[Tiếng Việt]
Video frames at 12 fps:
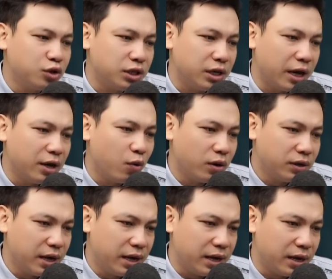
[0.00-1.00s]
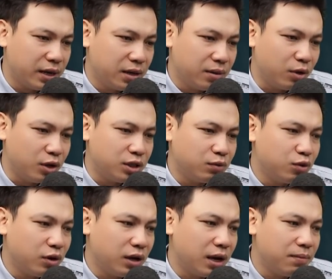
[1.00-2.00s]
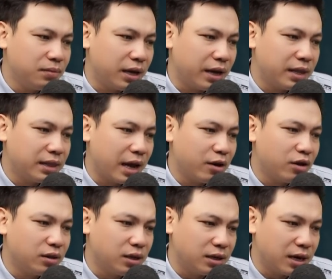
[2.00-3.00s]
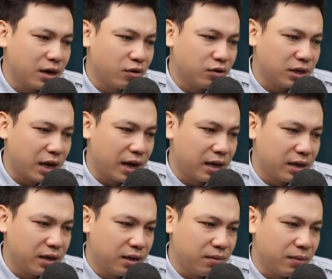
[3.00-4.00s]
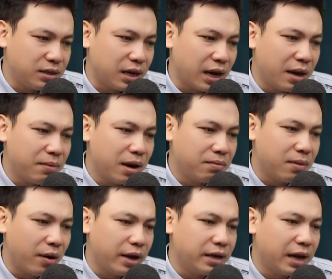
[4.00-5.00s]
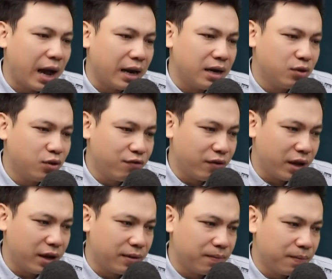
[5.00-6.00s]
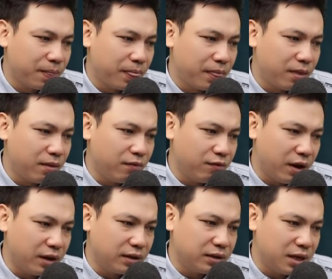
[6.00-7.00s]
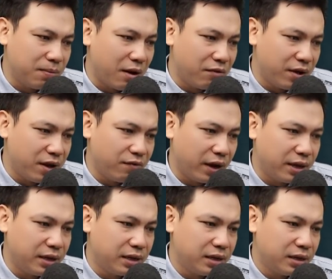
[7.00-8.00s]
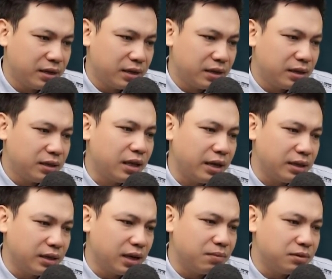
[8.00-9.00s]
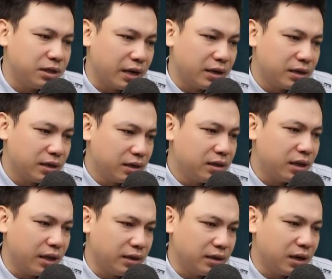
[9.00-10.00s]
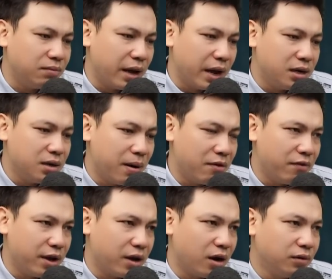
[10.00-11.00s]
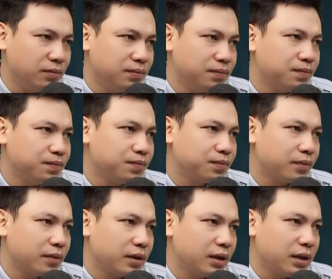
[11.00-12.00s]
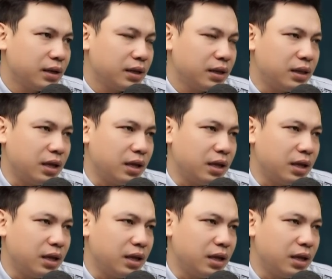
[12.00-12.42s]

Thần kinh giống như một miếng cao su, hết bị co thắt lại rồi buông lỏng rồi lại co thắt. Lúc lão chuẩn bị chạm tay xuống thứ đó thì bỗng từ trong nhà vệ sinh đột ngột truyền sang tiếng xả nước mạnh.